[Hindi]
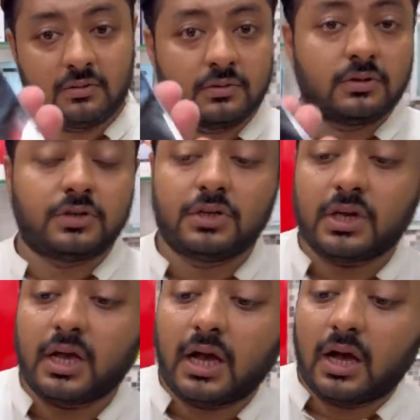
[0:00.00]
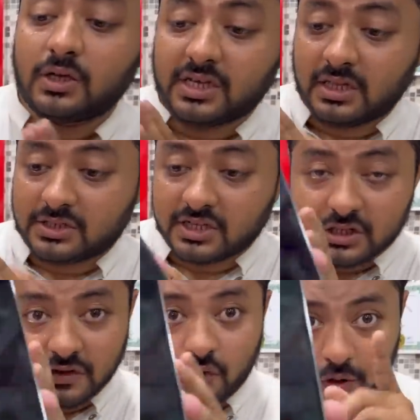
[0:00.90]
ठीक है ठीक है इसके अंदर
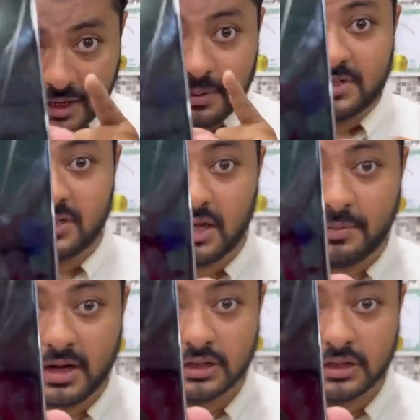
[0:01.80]
सिक्सटी फोर मेगा पिक्सल कैमरा है